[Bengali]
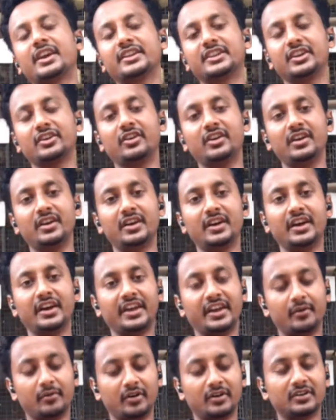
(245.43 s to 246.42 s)
খেতে হয়
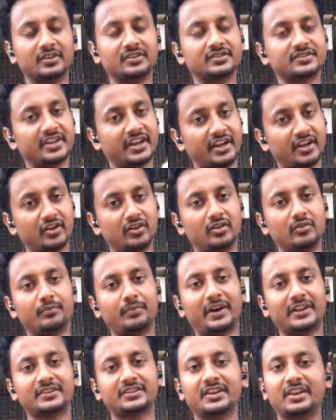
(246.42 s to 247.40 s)
এবং সেরকম
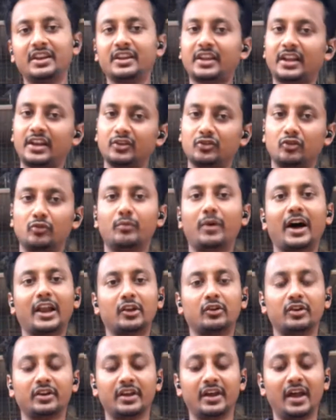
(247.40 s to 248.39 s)
পাত্রে এলে তাহলে খুব
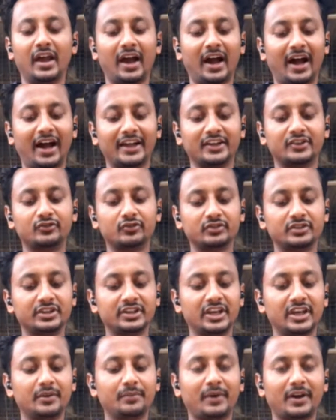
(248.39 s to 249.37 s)
ভালো হয় আর যদি
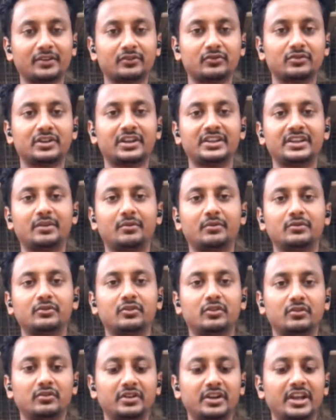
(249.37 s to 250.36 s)
এই পাত্রটা যেমন
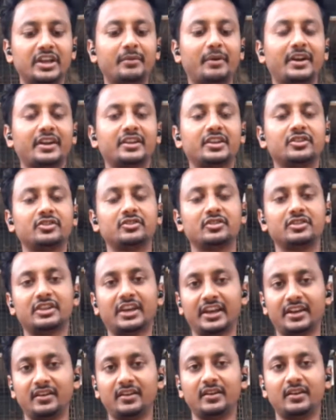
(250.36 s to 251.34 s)
ধরুন এই বাটিতে যদি
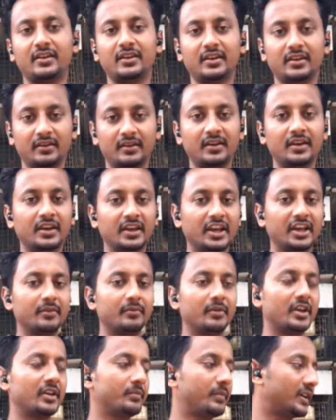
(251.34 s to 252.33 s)
দেন এই
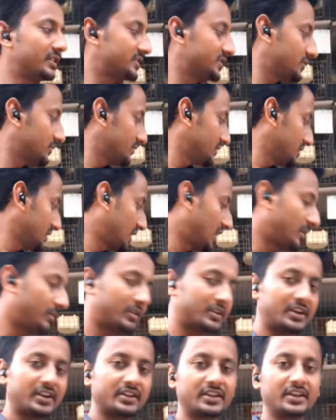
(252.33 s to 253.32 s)
এই পাত্রে যদি
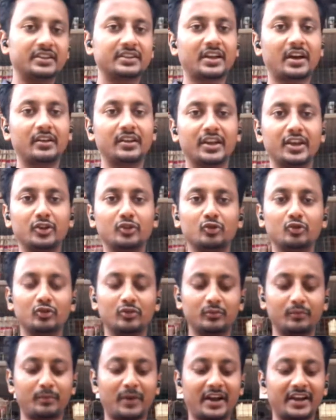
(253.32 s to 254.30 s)
খাবারটা দেন তাহলে কিন্তু
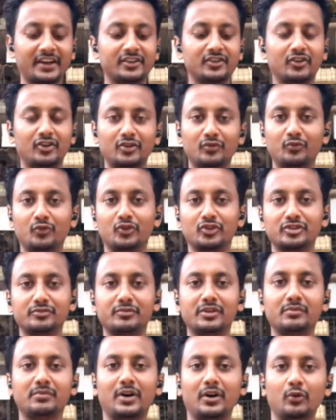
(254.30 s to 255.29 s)
পাখি যখন
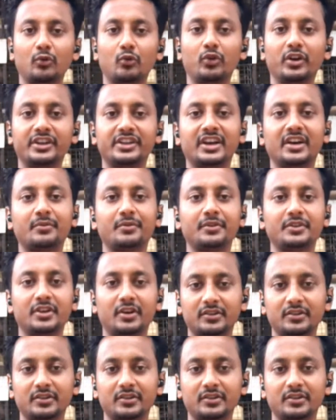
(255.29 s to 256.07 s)
বসবে বা উড়ে যাবে